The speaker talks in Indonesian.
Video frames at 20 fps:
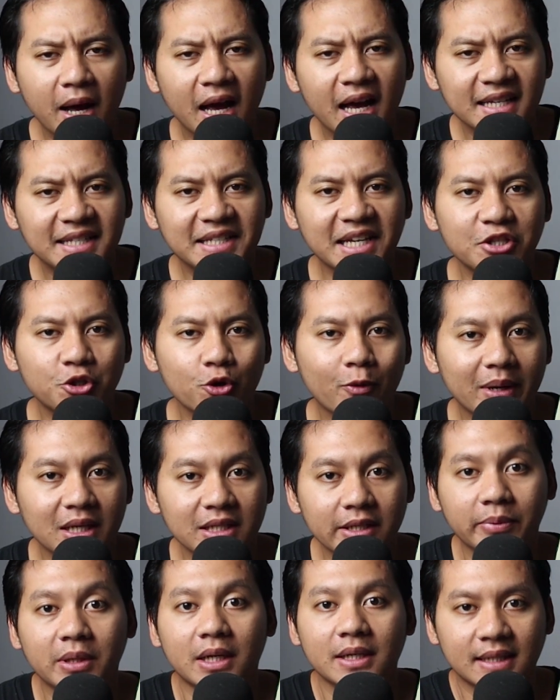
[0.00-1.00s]
Bahas Chainsaw
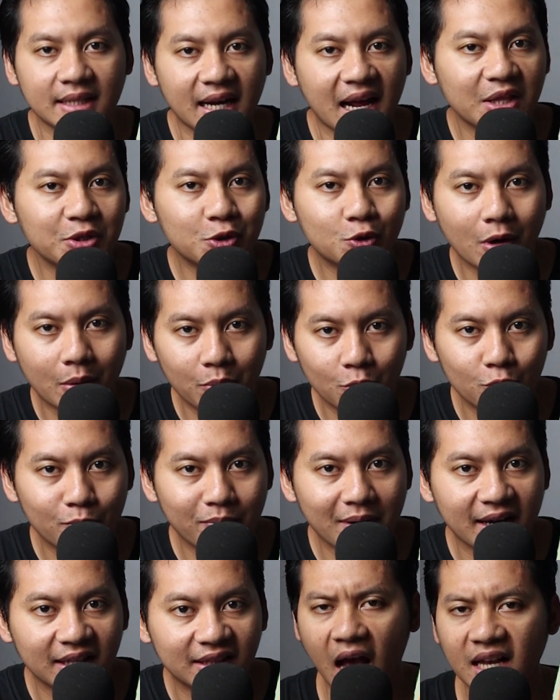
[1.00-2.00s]
Man chapter
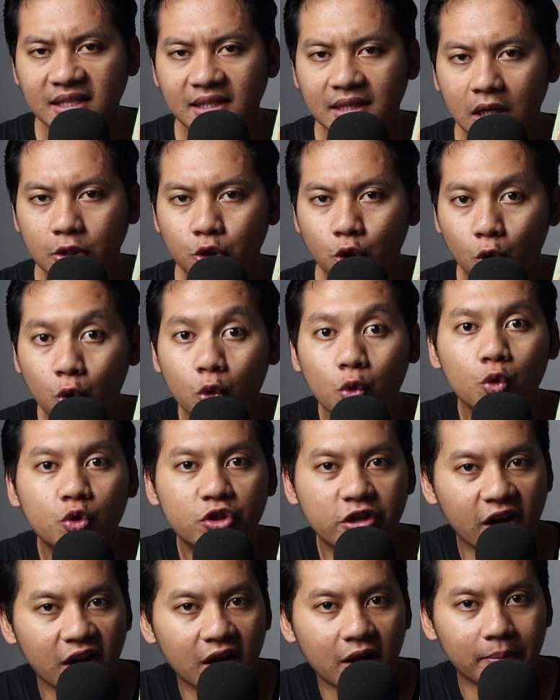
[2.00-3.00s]
124, Asa Yoru
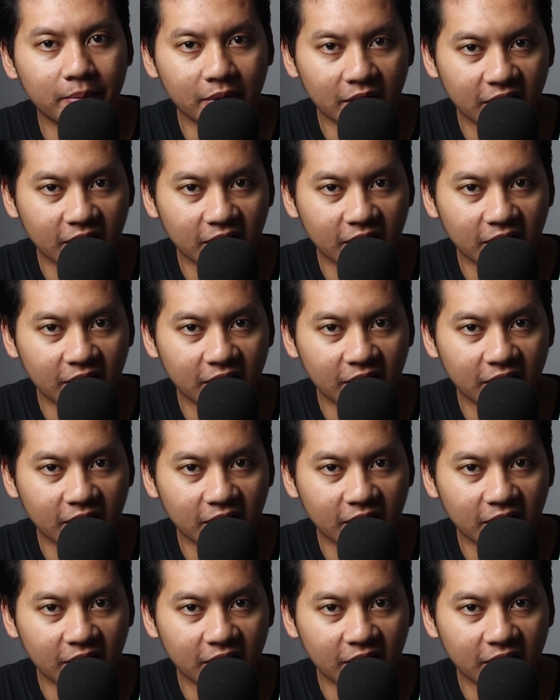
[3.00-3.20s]
dalam